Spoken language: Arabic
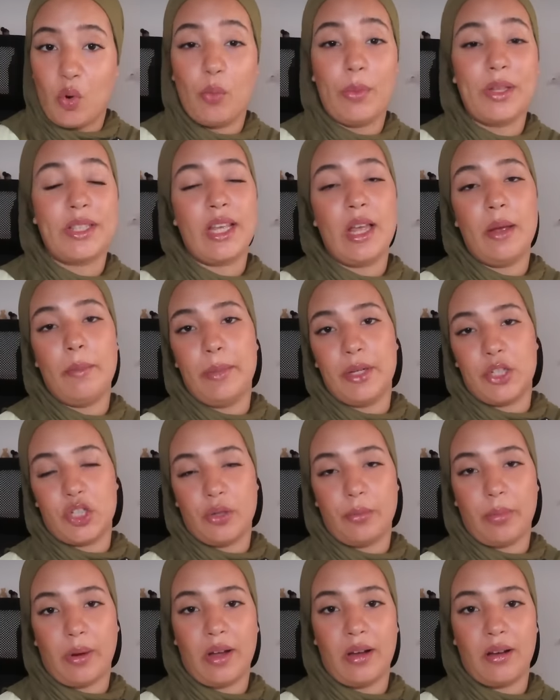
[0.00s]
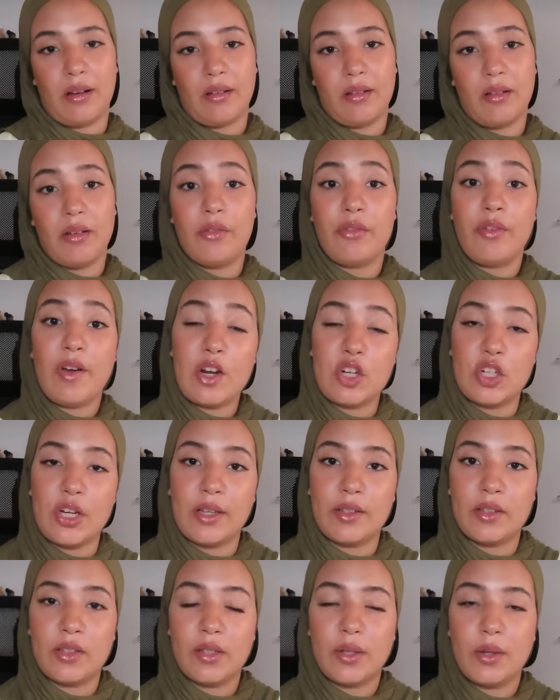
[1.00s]
وما تحملش نبقى
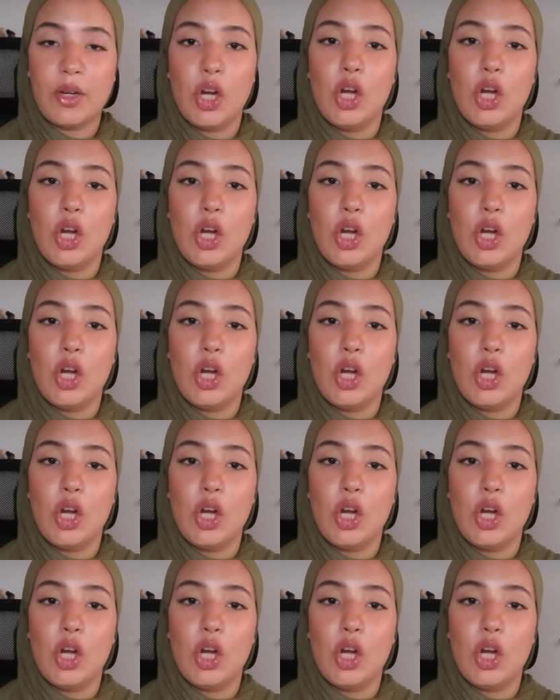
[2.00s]
فرجعت